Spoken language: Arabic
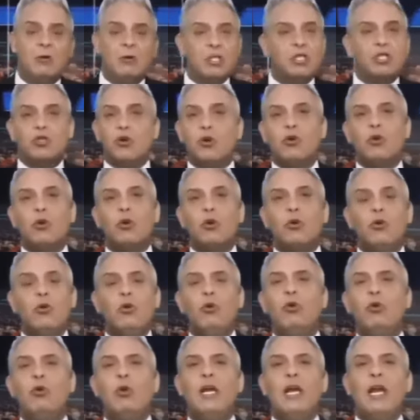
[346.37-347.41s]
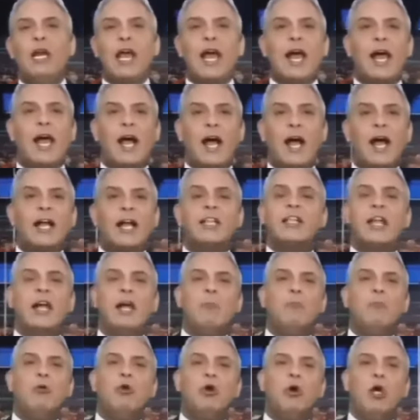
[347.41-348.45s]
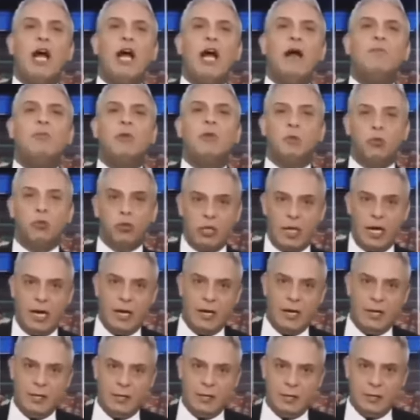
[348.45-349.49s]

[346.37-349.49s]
والشكر كله لله حتى يبلغ الحمد منتهى